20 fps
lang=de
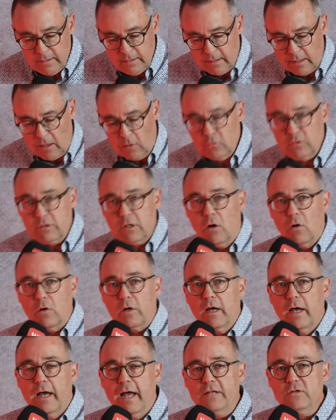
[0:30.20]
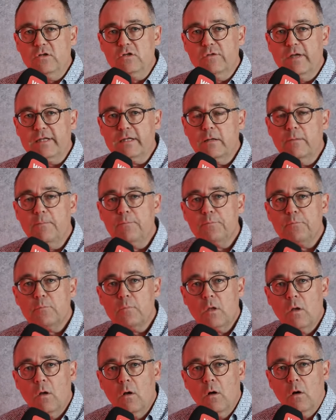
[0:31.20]
Der Alltag hat uns wieder.
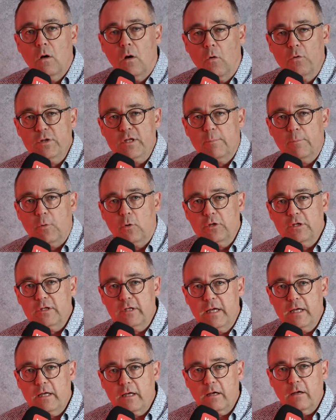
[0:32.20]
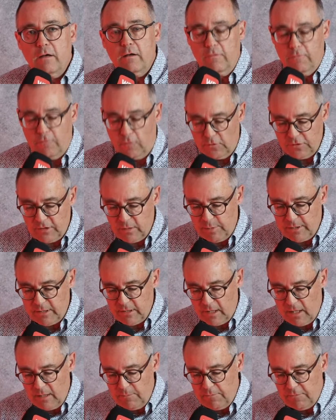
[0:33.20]
Auch in der Politik fährt der
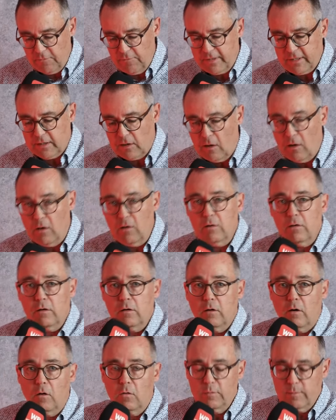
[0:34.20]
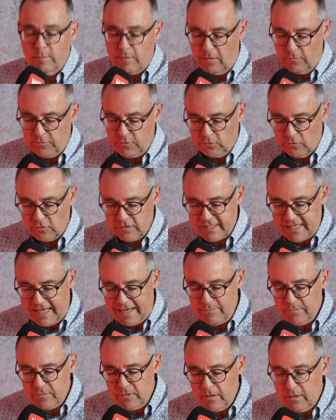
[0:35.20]
Betrieb wieder an, auch im Kanton
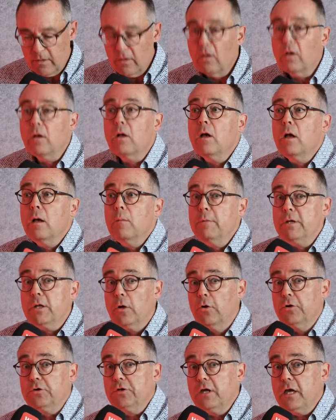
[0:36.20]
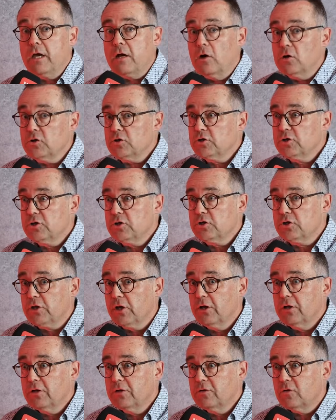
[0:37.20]
Luzern. Mein heutiger Gast ist
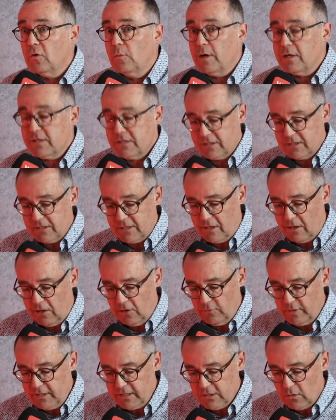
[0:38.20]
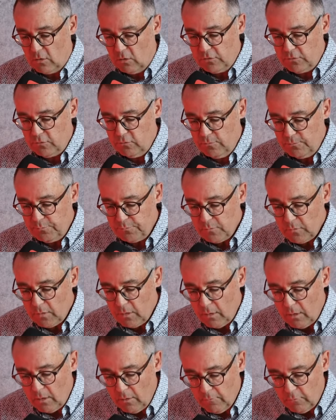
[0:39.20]
der Thomas Alois Hodu
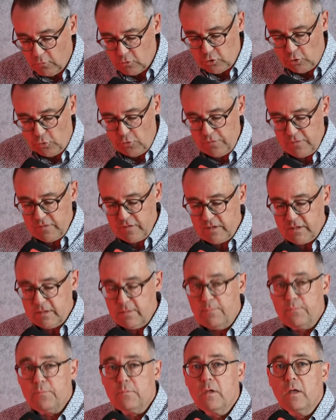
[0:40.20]
von Schötz.